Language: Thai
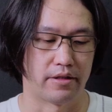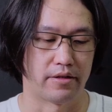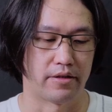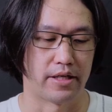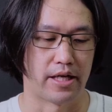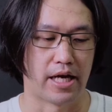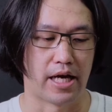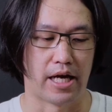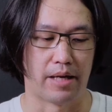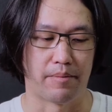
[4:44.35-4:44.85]
ก็
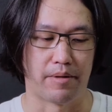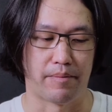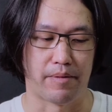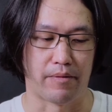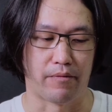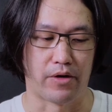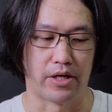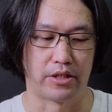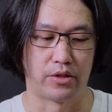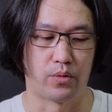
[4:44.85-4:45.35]
ได้เป็นแบ
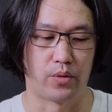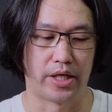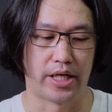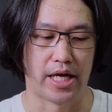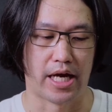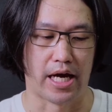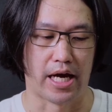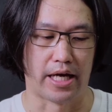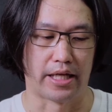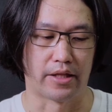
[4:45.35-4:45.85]
บว่าช่วย
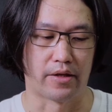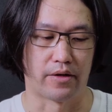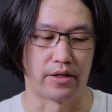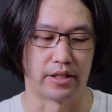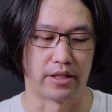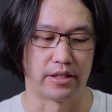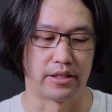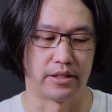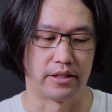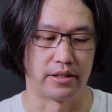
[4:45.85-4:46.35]
ถ่ายตอนก
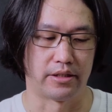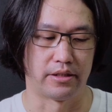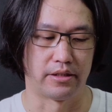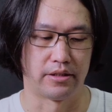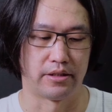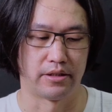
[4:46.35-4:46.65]
ลางคืน